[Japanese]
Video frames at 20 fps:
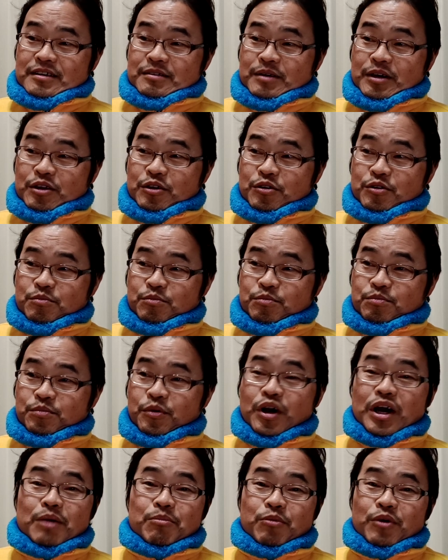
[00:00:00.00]
あの、
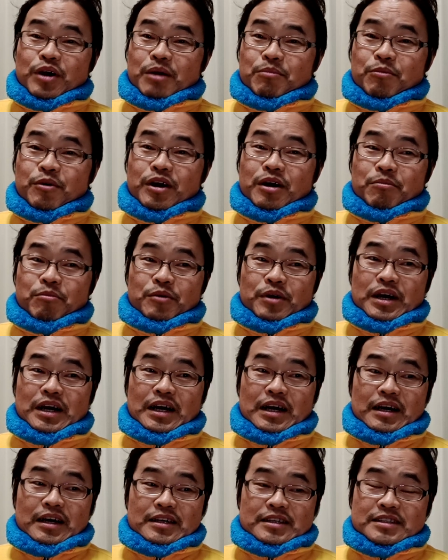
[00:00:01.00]

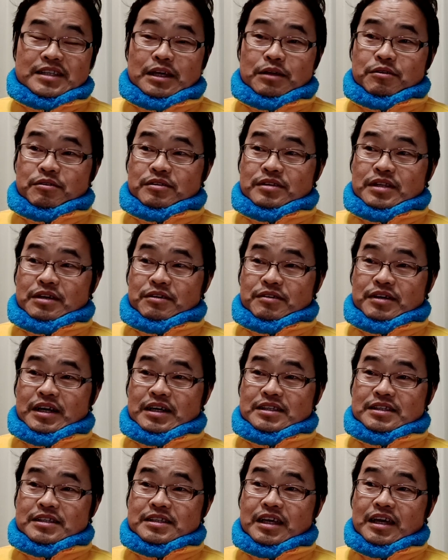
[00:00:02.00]
ポカポカポカポカしてるっていう
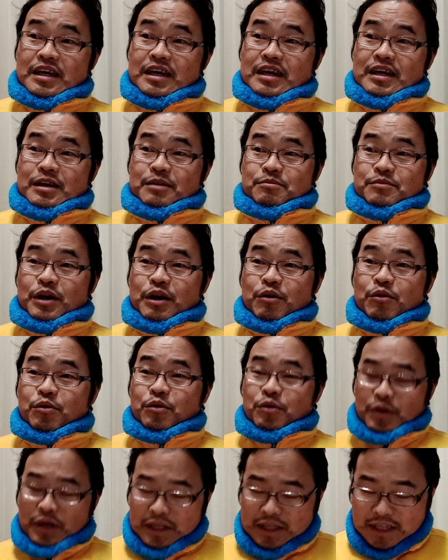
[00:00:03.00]
感じで、まあ、
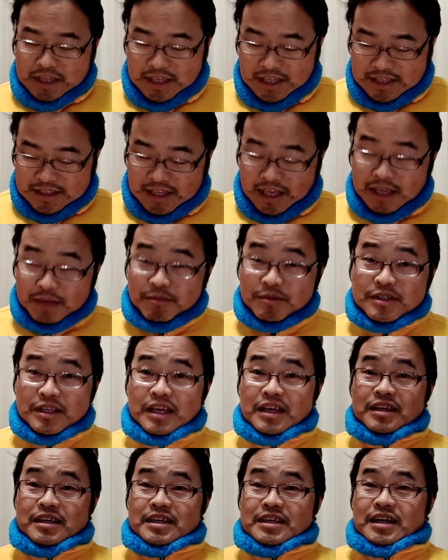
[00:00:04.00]
これでね、だいぶ
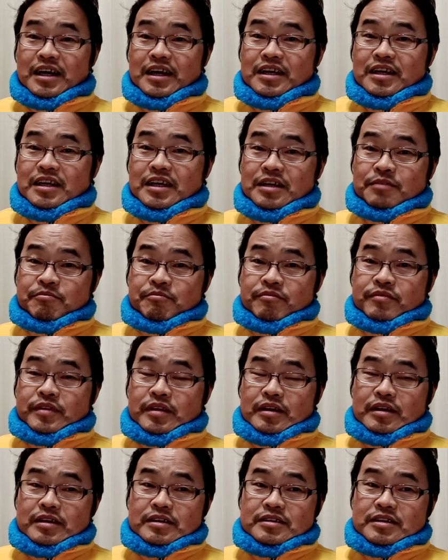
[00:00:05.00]
電気代
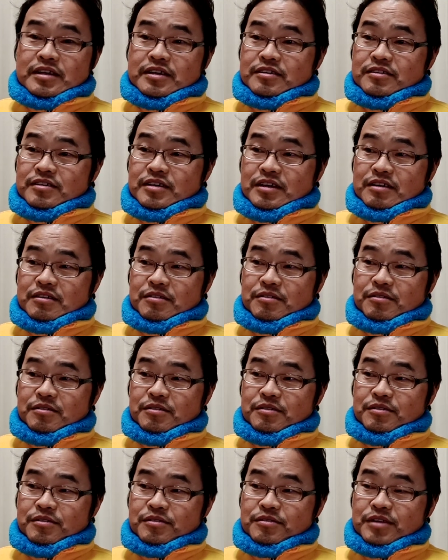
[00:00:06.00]
節
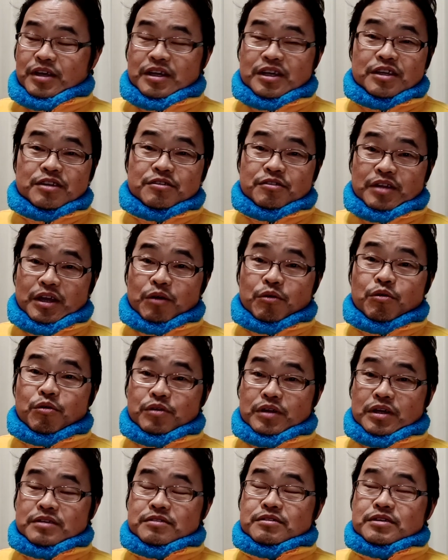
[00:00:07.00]
約できるよね、光
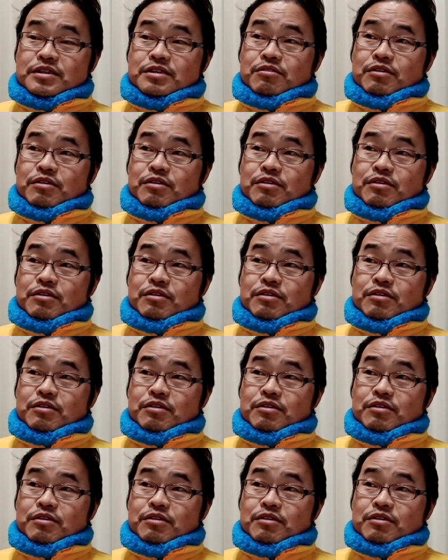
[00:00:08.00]
熱費